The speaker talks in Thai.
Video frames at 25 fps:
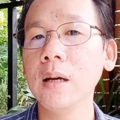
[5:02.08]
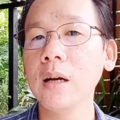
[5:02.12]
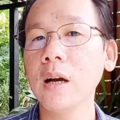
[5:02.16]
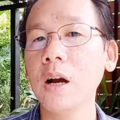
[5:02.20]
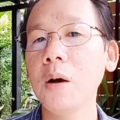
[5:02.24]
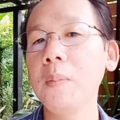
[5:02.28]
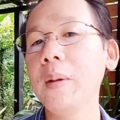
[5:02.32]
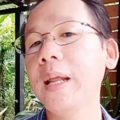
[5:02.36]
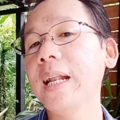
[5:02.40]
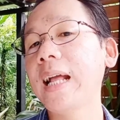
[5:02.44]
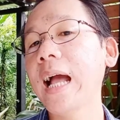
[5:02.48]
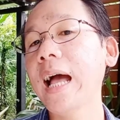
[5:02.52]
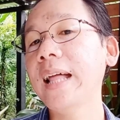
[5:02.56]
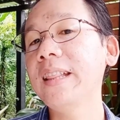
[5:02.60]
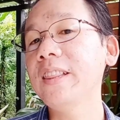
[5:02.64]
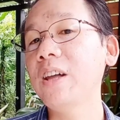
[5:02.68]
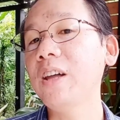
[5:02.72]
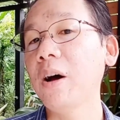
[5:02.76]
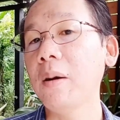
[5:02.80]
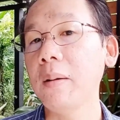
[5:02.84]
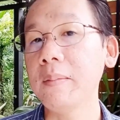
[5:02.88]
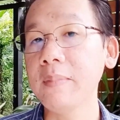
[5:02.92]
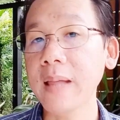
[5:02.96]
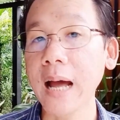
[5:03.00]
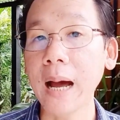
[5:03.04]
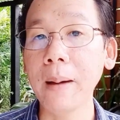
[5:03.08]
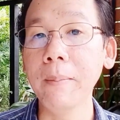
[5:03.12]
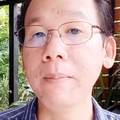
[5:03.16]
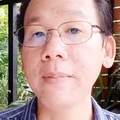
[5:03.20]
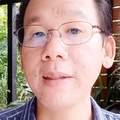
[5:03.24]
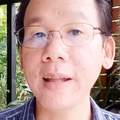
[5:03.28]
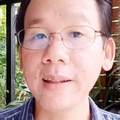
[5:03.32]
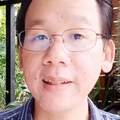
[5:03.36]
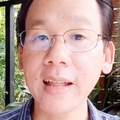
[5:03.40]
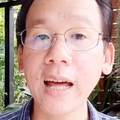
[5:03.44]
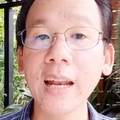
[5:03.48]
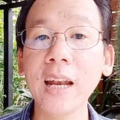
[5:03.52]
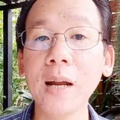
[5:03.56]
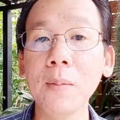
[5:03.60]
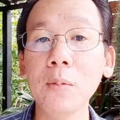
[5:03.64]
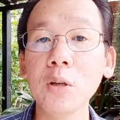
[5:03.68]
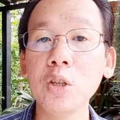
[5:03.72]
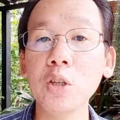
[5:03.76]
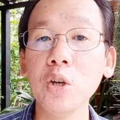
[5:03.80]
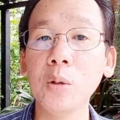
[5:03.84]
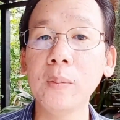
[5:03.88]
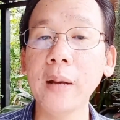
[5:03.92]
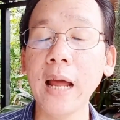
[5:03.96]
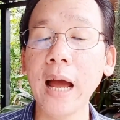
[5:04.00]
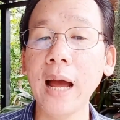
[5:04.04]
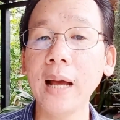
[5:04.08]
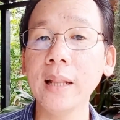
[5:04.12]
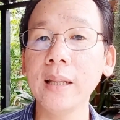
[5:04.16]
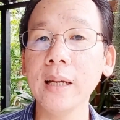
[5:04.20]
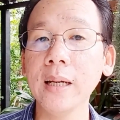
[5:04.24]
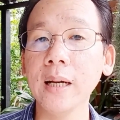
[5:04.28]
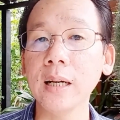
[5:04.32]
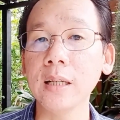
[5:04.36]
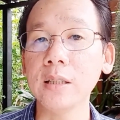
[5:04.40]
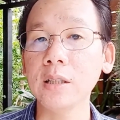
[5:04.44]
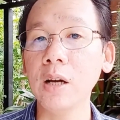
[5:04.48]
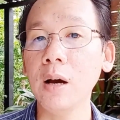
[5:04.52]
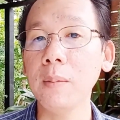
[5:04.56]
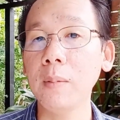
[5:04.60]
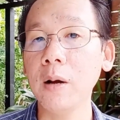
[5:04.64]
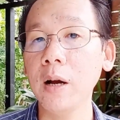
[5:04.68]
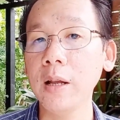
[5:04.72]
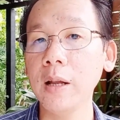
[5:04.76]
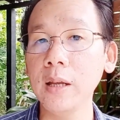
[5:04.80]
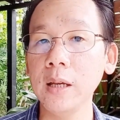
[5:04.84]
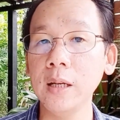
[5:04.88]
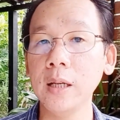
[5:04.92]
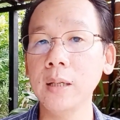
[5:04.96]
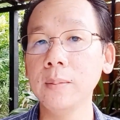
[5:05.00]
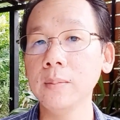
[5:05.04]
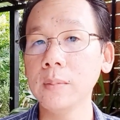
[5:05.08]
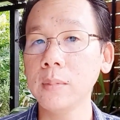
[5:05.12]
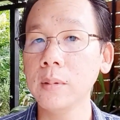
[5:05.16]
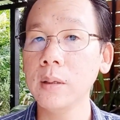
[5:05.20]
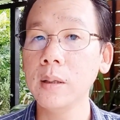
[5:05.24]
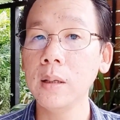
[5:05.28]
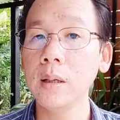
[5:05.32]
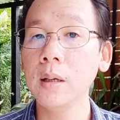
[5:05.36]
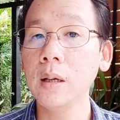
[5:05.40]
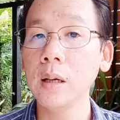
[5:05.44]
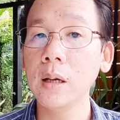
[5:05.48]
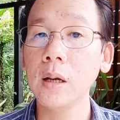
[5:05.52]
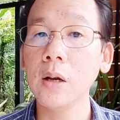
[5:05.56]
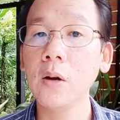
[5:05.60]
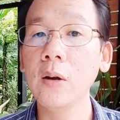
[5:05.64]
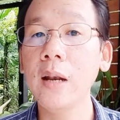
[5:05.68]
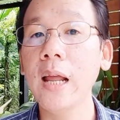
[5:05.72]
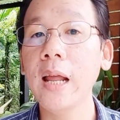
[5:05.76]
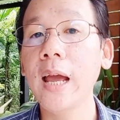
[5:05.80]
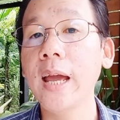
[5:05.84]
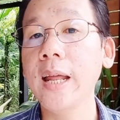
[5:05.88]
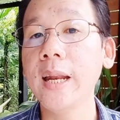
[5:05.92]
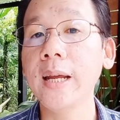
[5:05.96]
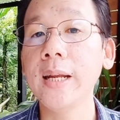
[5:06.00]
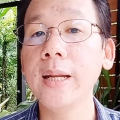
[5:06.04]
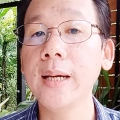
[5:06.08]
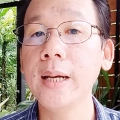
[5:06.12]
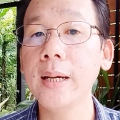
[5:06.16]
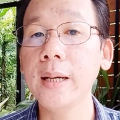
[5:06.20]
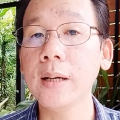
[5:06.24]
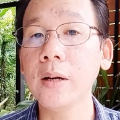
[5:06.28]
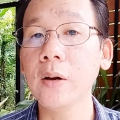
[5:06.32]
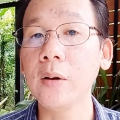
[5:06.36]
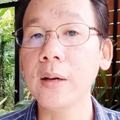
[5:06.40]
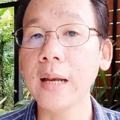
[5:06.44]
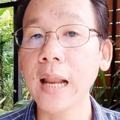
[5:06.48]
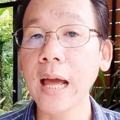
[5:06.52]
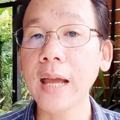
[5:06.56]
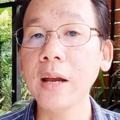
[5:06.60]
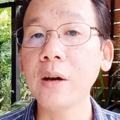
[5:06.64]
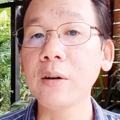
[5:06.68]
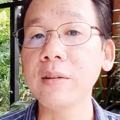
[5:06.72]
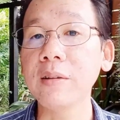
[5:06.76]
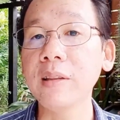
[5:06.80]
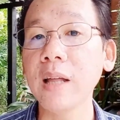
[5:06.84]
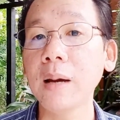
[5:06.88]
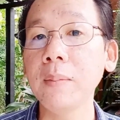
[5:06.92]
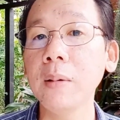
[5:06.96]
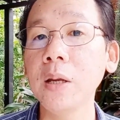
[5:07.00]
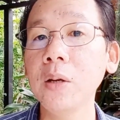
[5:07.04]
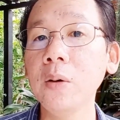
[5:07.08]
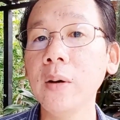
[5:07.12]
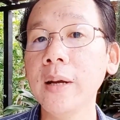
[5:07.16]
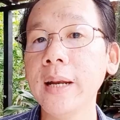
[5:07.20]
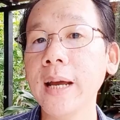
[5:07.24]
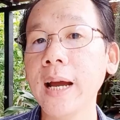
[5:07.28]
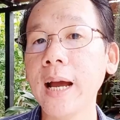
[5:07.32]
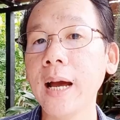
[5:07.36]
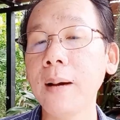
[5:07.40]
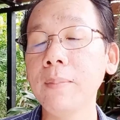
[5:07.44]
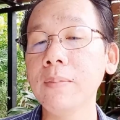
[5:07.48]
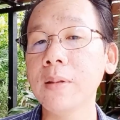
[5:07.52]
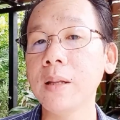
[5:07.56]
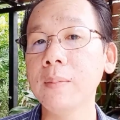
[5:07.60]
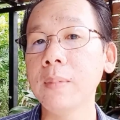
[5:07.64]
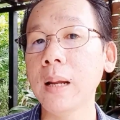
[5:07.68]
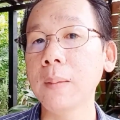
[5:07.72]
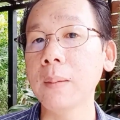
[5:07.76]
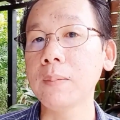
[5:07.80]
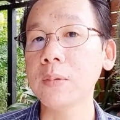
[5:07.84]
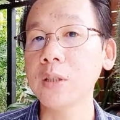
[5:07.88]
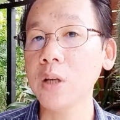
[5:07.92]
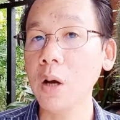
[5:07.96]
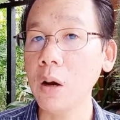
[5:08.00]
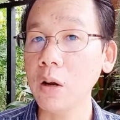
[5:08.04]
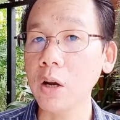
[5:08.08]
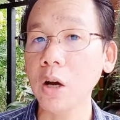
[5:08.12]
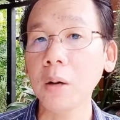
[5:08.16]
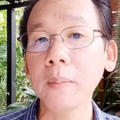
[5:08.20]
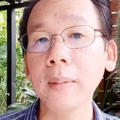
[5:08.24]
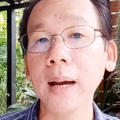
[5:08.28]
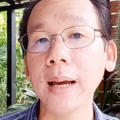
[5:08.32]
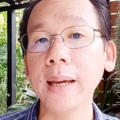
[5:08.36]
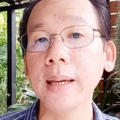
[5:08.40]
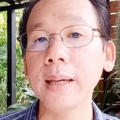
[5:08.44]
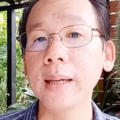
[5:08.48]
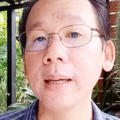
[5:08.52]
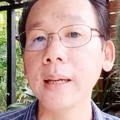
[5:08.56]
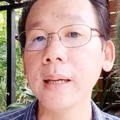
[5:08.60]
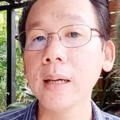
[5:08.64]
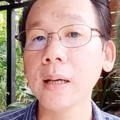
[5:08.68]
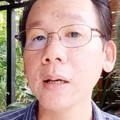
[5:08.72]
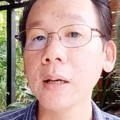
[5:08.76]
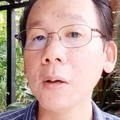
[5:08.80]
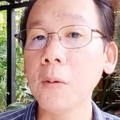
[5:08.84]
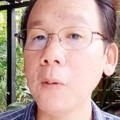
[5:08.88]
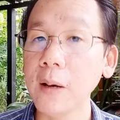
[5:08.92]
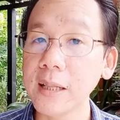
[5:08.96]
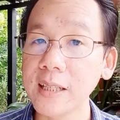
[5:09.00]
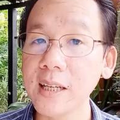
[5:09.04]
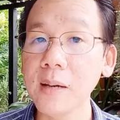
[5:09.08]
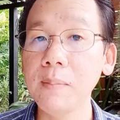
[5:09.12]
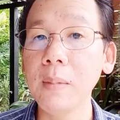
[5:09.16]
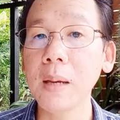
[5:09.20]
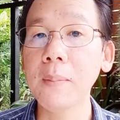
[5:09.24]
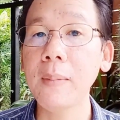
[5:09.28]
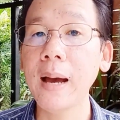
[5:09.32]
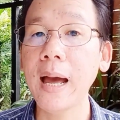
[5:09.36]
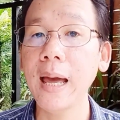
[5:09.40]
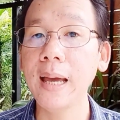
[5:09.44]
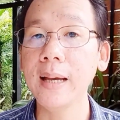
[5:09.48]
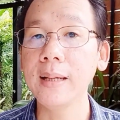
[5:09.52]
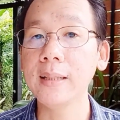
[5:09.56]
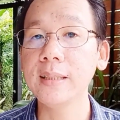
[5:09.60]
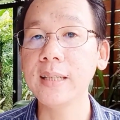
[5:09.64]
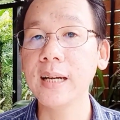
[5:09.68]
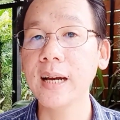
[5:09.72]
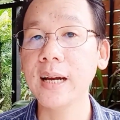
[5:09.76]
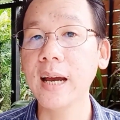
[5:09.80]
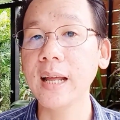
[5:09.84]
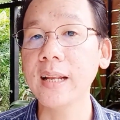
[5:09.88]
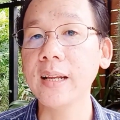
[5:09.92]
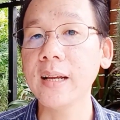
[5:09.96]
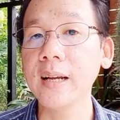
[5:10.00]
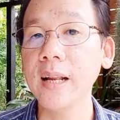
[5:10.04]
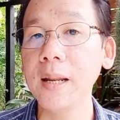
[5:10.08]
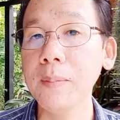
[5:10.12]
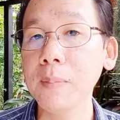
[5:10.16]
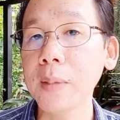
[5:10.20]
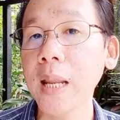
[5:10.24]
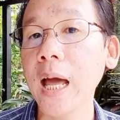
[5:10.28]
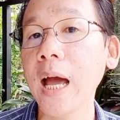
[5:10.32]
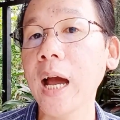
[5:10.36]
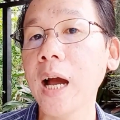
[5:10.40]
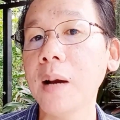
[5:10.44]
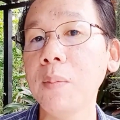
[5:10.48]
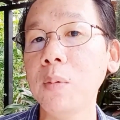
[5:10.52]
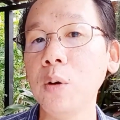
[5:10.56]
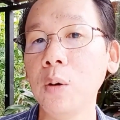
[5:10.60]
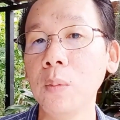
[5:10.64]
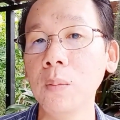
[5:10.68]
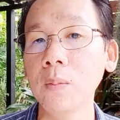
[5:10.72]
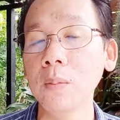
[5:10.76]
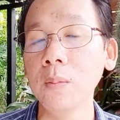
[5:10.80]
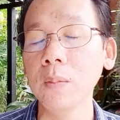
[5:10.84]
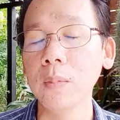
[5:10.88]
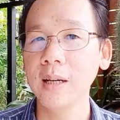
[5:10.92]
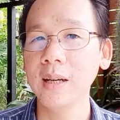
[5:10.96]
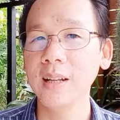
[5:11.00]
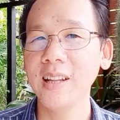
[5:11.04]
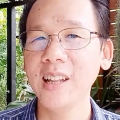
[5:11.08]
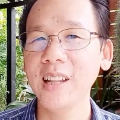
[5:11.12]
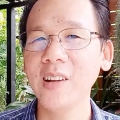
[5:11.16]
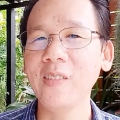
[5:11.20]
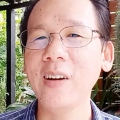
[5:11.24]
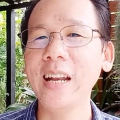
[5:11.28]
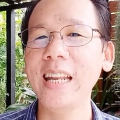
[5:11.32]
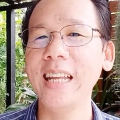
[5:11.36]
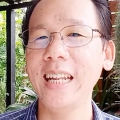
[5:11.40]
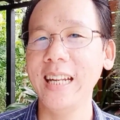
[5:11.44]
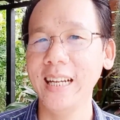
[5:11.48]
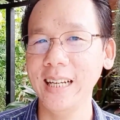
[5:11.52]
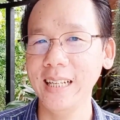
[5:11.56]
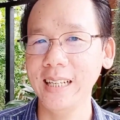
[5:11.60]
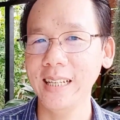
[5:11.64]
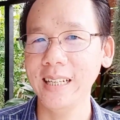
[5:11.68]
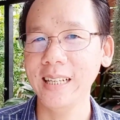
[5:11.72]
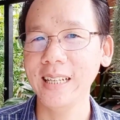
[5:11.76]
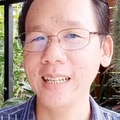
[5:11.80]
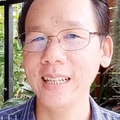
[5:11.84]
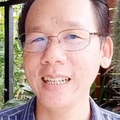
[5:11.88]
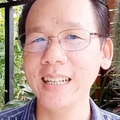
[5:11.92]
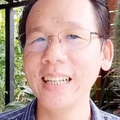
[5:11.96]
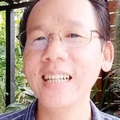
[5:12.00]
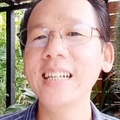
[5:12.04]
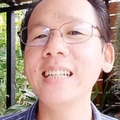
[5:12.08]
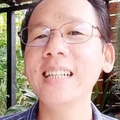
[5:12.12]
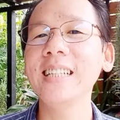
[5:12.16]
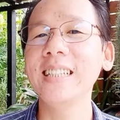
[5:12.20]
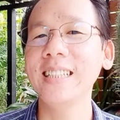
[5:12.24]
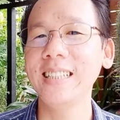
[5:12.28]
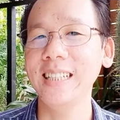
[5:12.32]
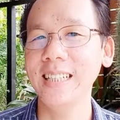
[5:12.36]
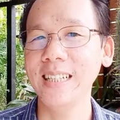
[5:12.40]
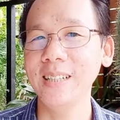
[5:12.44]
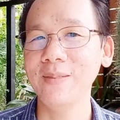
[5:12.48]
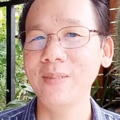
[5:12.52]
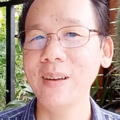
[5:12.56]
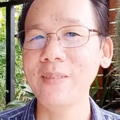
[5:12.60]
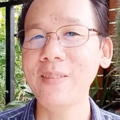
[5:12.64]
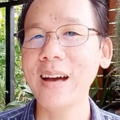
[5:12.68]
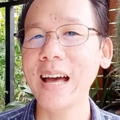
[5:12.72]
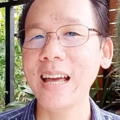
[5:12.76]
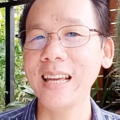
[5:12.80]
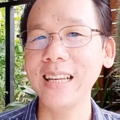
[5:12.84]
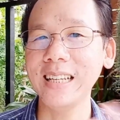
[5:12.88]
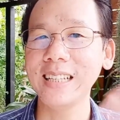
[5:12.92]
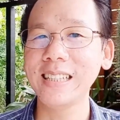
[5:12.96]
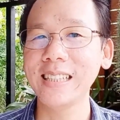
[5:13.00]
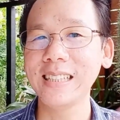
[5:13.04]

ก็เป็นการตอบคาถามสั้นๆนะผู้ชมนะ ถ้าเกิดชอบก็อย่าลืม กดไลค์ให้หน่อยเด้อกดไลค์กดซับให้ด้วยนะครับสำหรับช่องน้องใหม่ กว่าใจไม่ไหมเจอกันคลิปหน้าครับผมสวัสดีเด้อเด้อจะเด้อบ๊ายบาย